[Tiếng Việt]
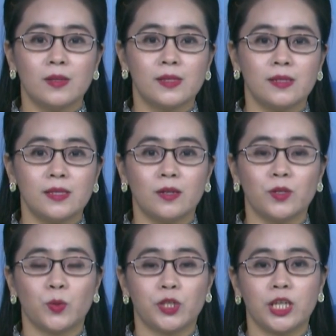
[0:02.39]
dưới sự
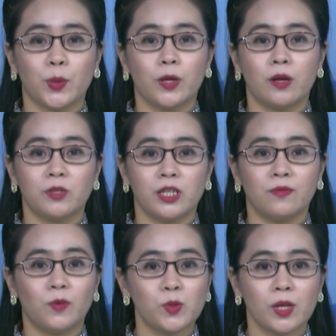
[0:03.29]
chủ trì của đồng chí
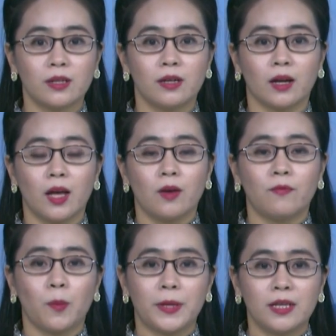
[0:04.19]
Vũ Xuân Cường,
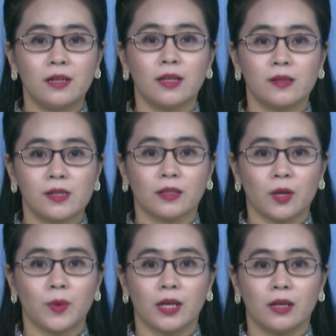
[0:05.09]
Phó Bí thư Thường trực Tỉnh
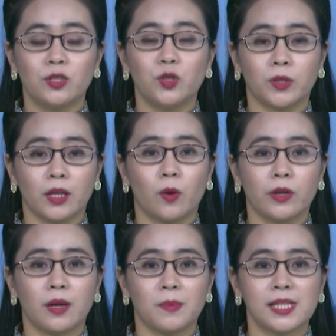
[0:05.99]
ủy, Chủ tịch Hội
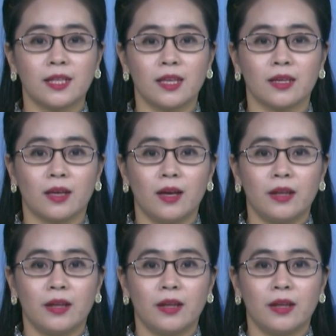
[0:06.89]
đồng nhân dân tỉnh,